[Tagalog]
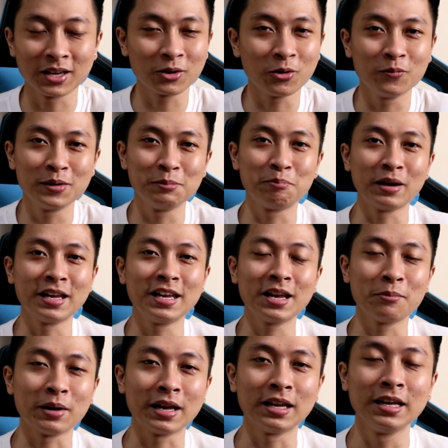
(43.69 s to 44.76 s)
may COVID pa din
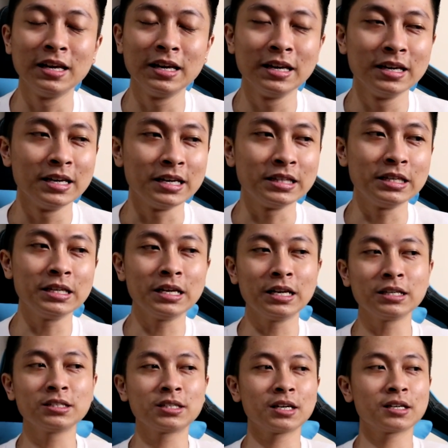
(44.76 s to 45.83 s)
naman. Hindi na
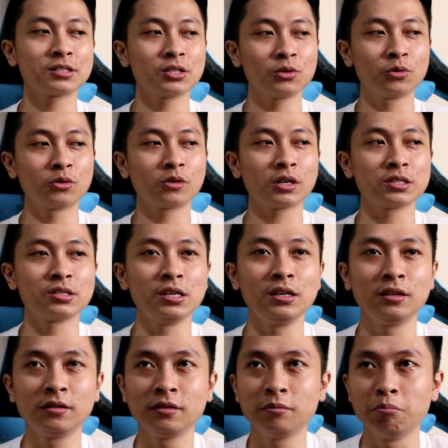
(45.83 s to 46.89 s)
lang siya siguro
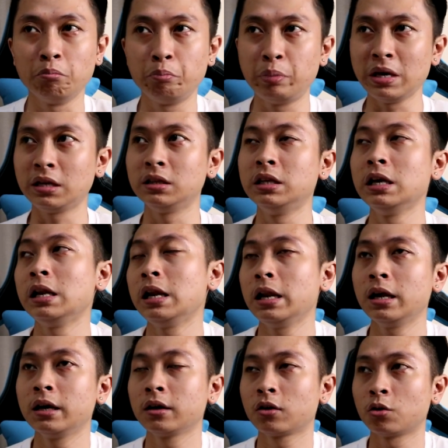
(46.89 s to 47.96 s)
kasing big
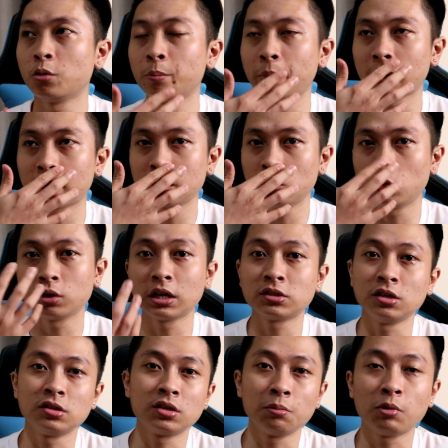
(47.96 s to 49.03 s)
deal kumpara noong
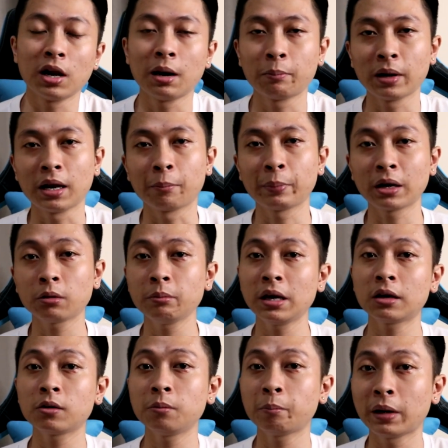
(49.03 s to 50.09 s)
nagsisimula pa lang. Pero
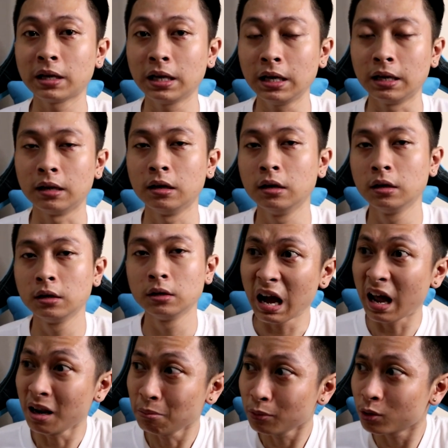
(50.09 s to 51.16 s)
meron pa din.
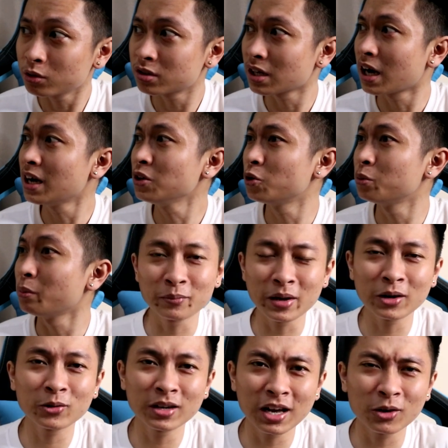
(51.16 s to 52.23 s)
Alam ko sa ngayon,
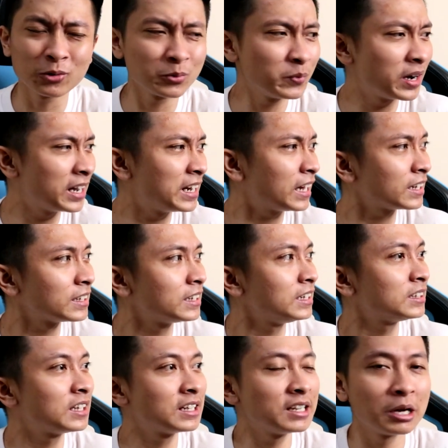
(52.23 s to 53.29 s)
meron na akong mga
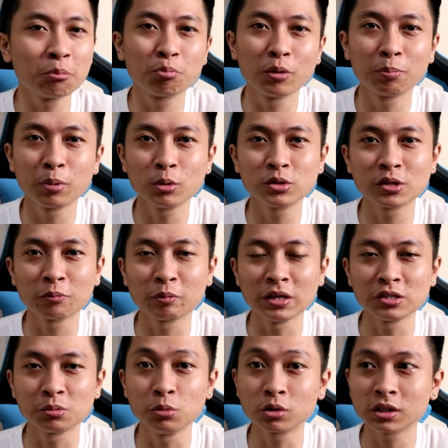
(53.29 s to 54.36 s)
nakikitang nagpo-post sa
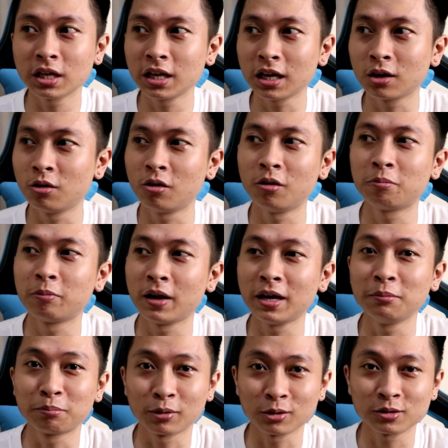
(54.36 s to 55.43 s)
Facebook na
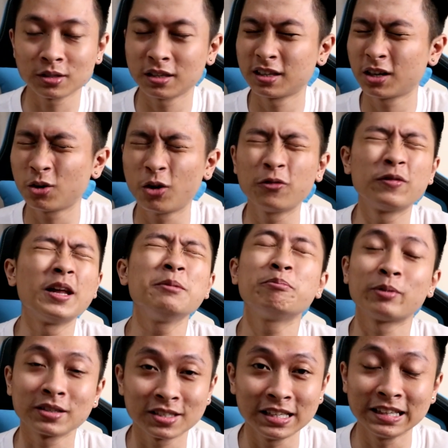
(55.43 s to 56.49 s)
nag-offline pros-
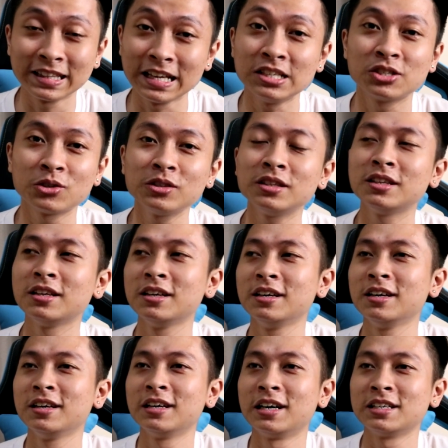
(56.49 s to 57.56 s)
nag-offline presentation
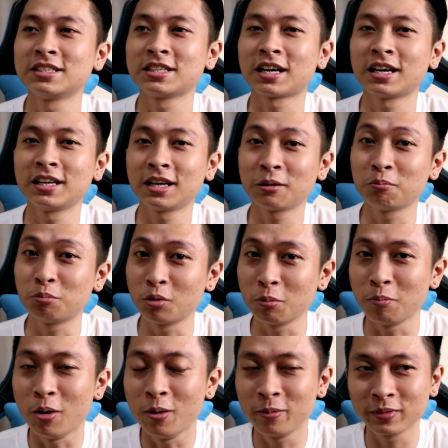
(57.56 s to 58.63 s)
at saka
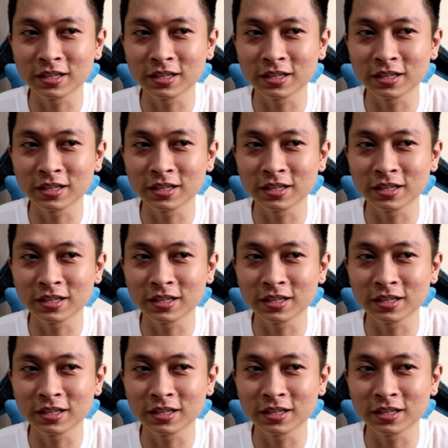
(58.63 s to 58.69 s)
nagbobo